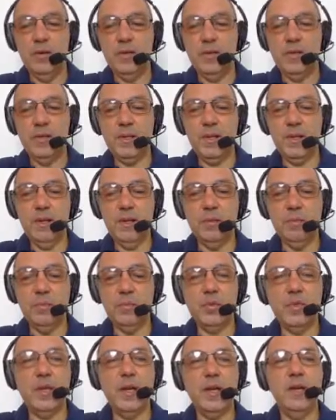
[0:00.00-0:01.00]
Nós
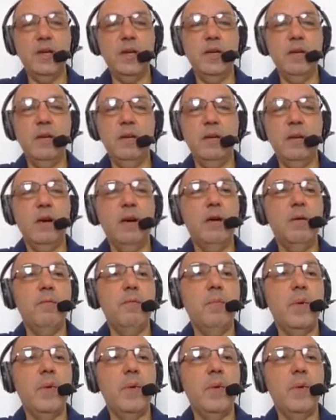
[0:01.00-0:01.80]
temos aqui ó,